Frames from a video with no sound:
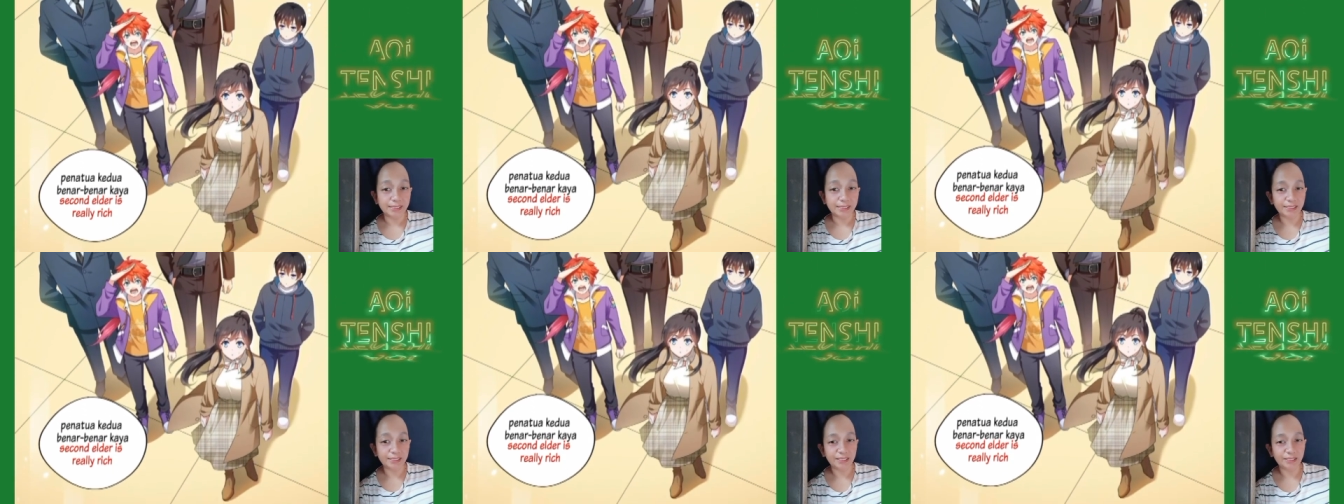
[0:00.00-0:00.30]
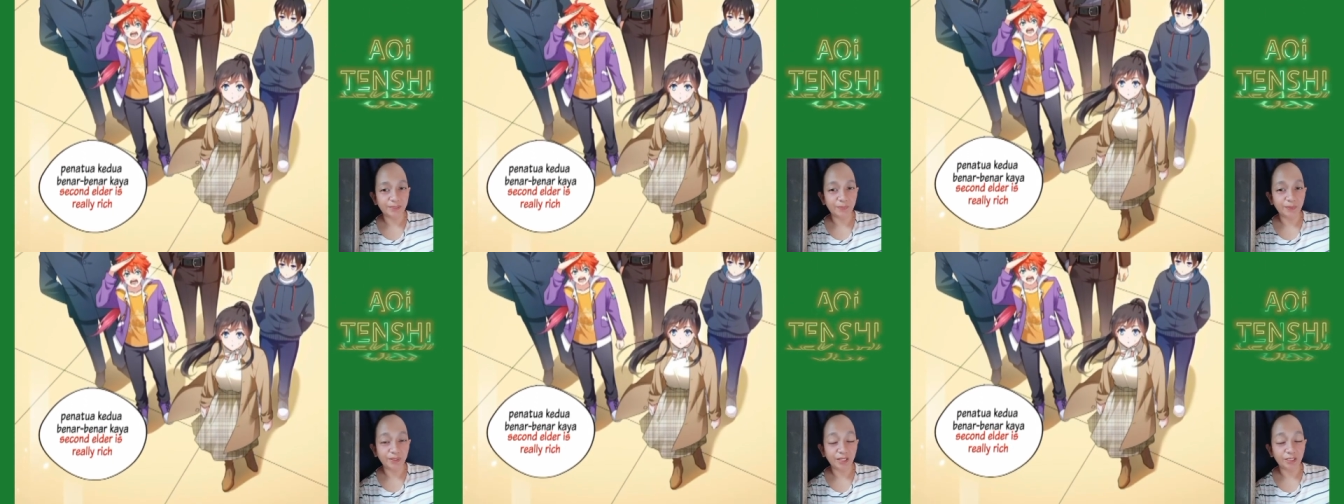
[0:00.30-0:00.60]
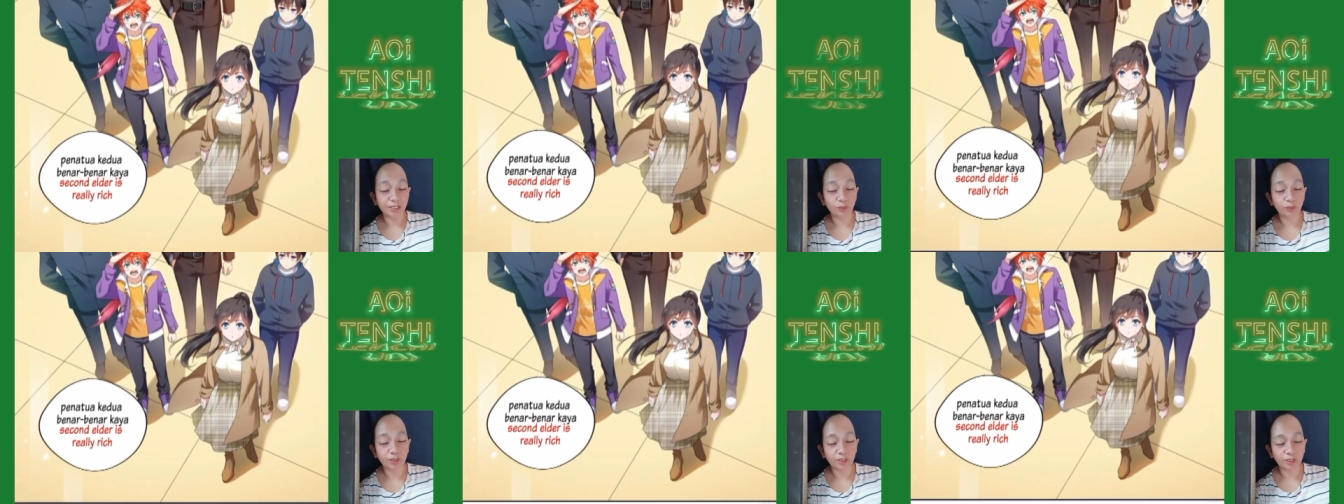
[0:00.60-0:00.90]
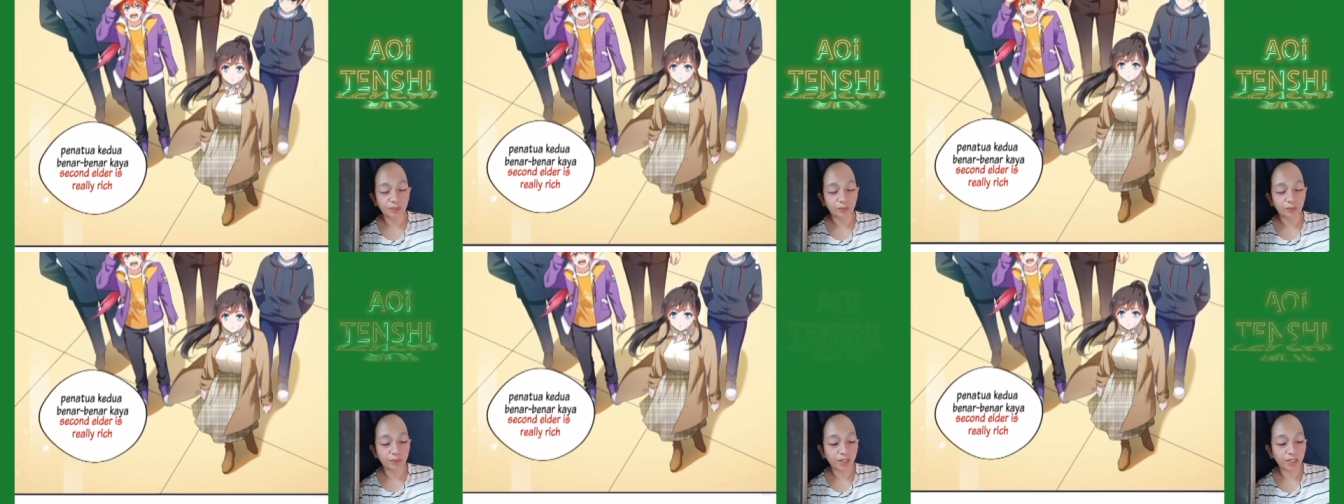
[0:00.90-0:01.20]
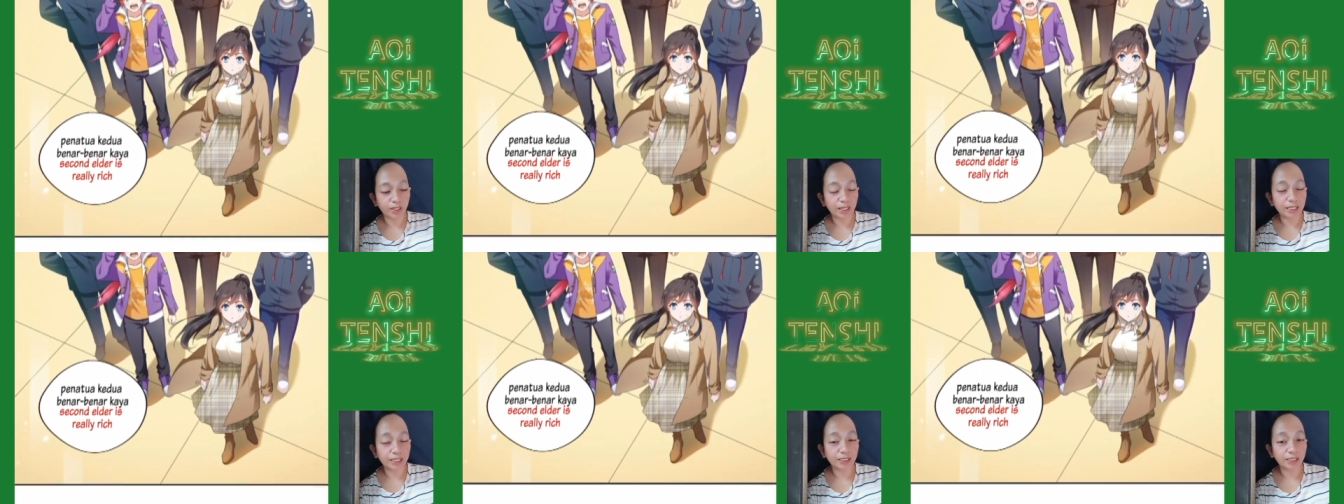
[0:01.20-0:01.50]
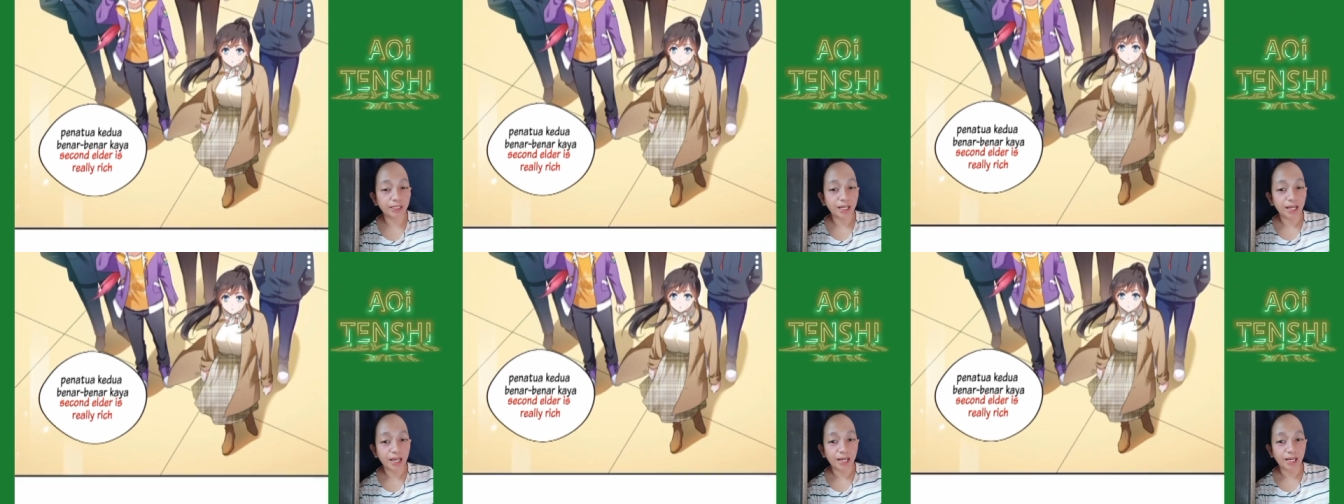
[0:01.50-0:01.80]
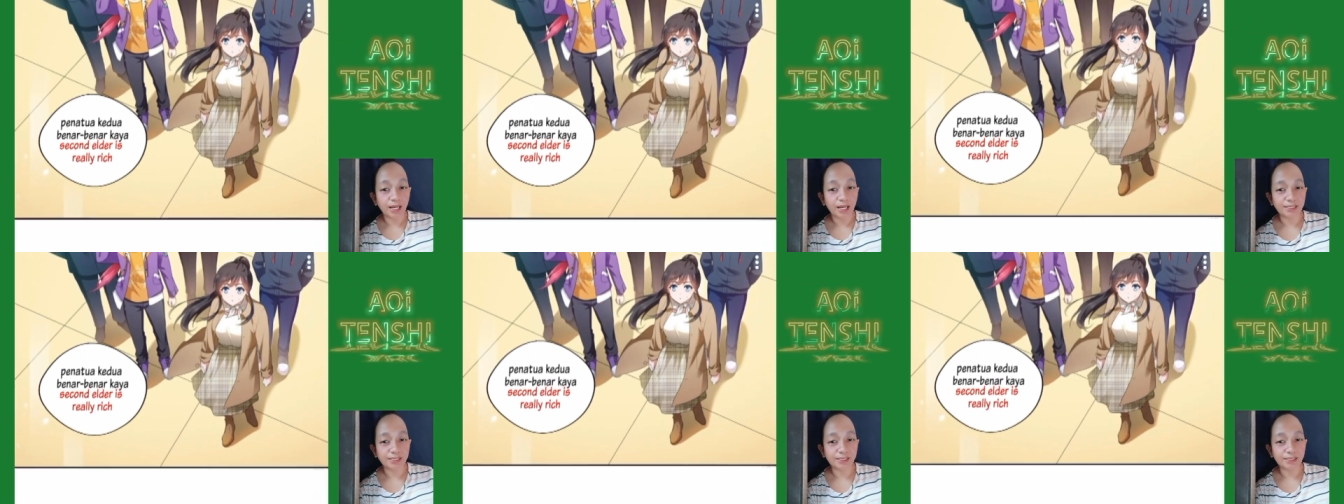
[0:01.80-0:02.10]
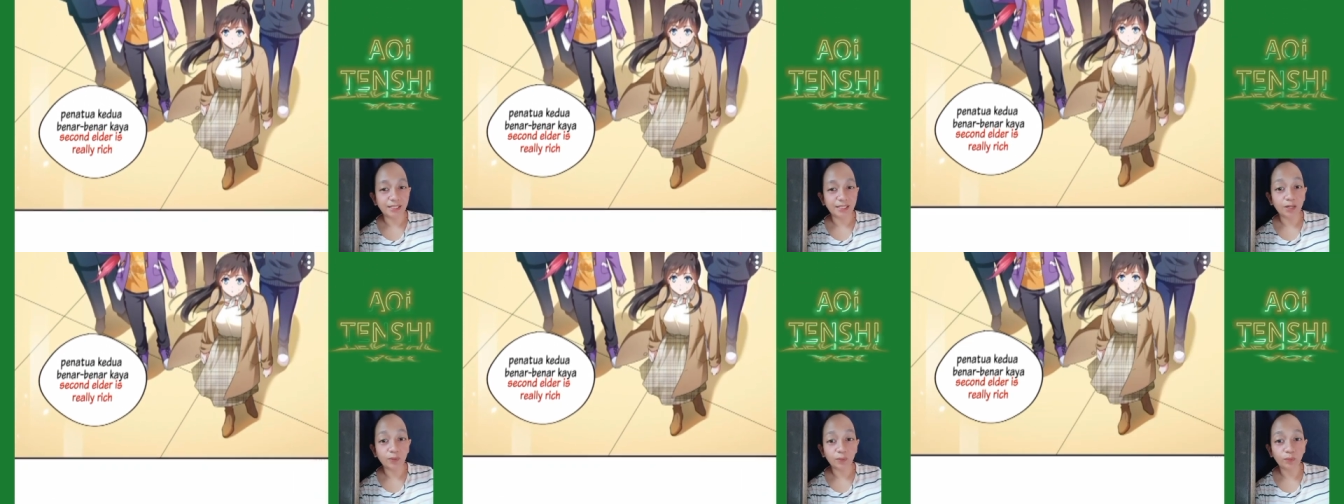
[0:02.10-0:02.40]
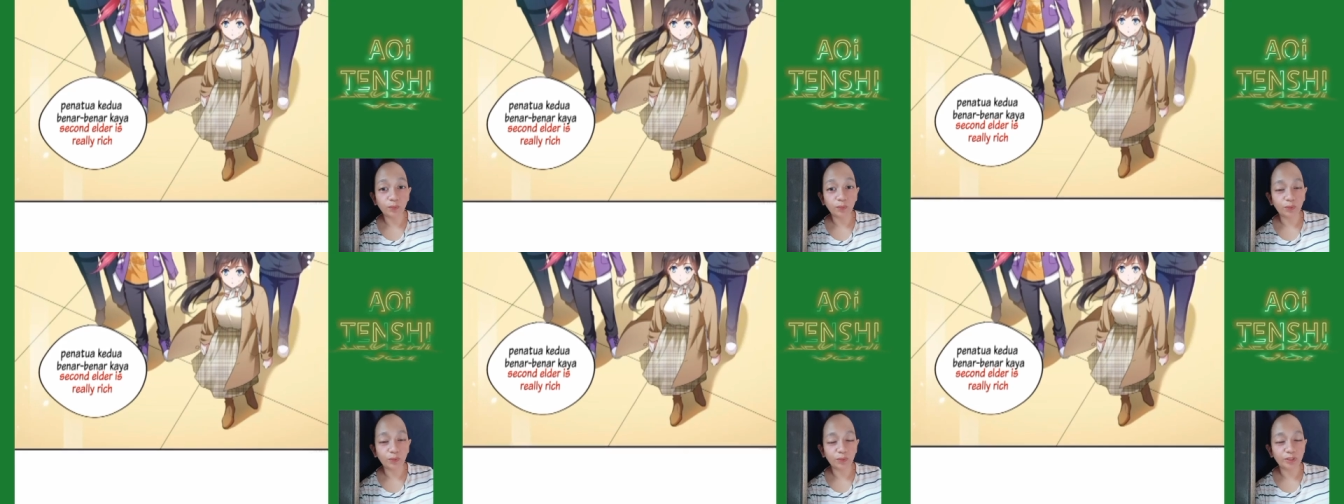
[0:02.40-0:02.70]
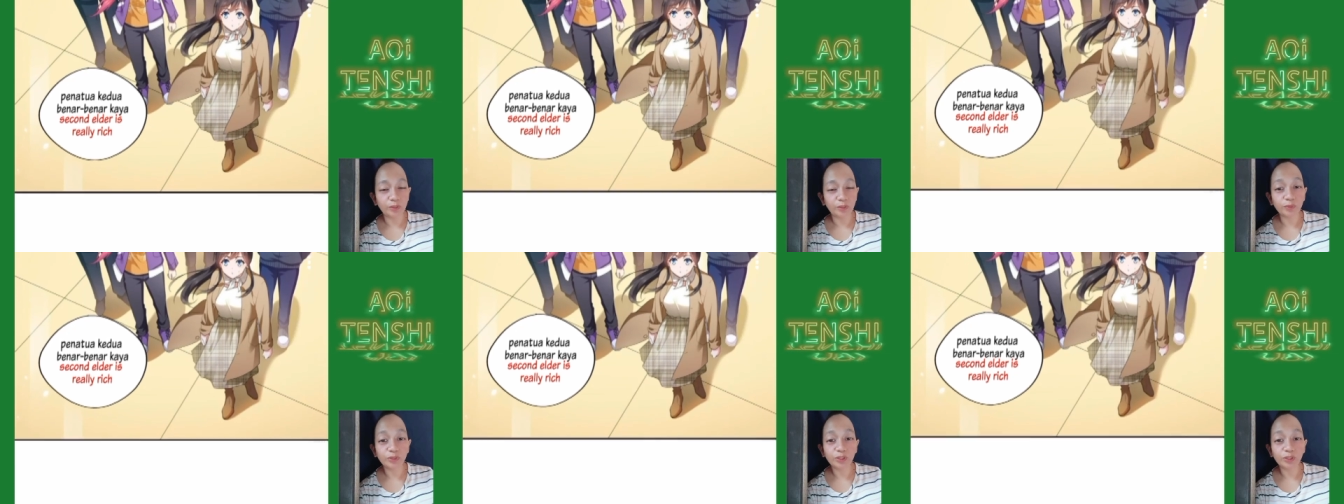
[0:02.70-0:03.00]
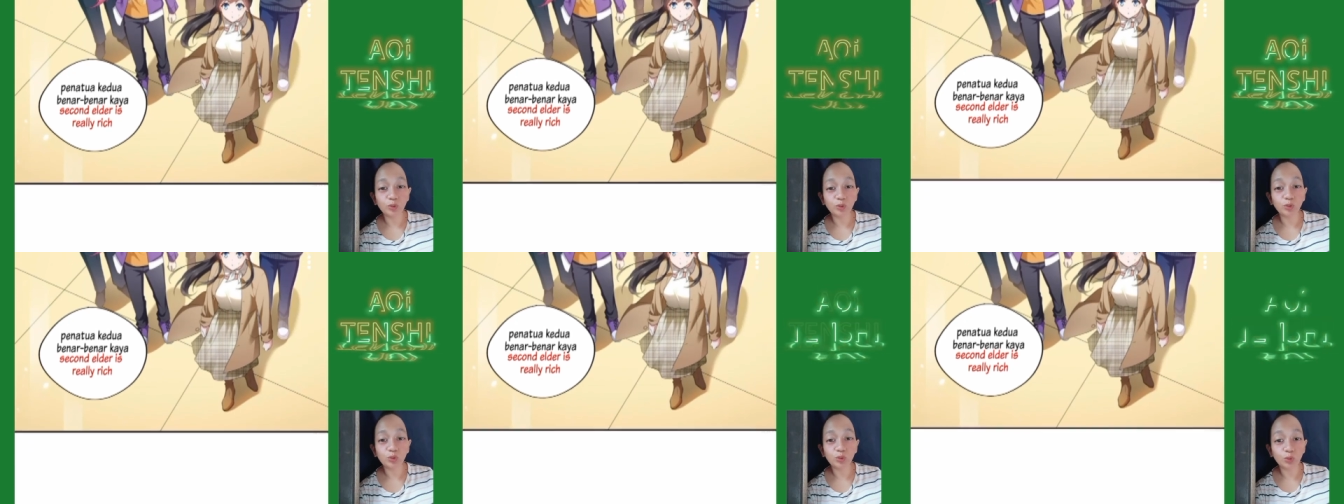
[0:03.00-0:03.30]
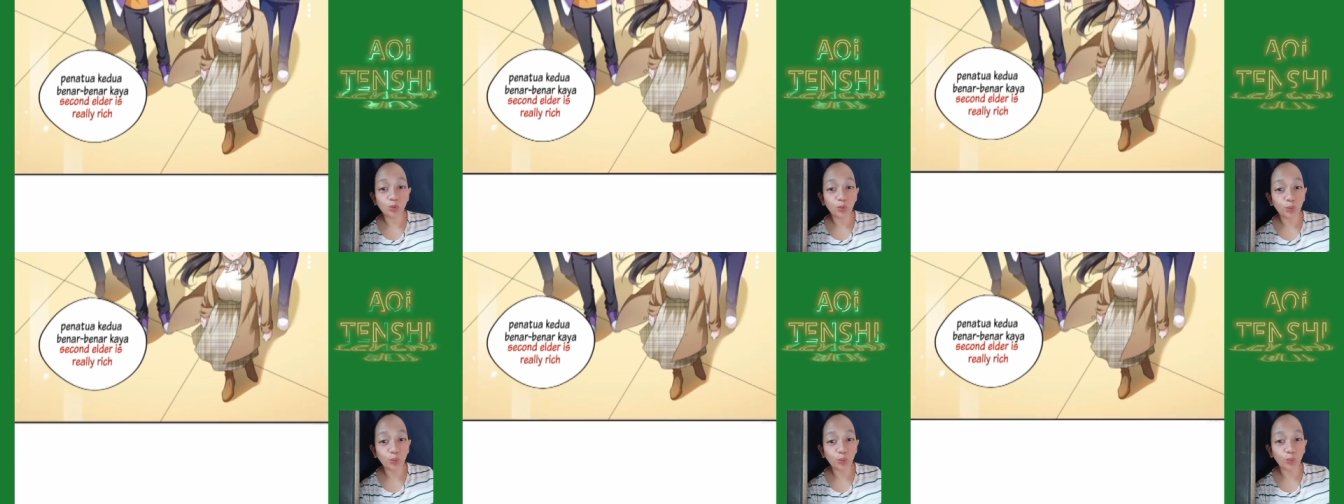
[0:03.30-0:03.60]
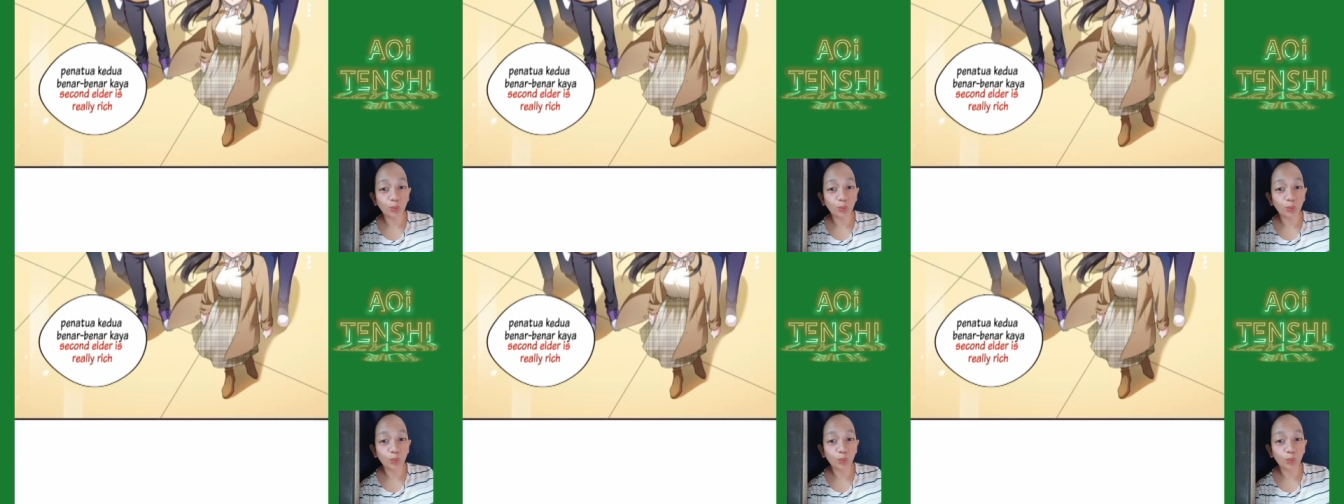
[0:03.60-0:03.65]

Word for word: si penatua kedua kan masih tahu kalau dia punya cucu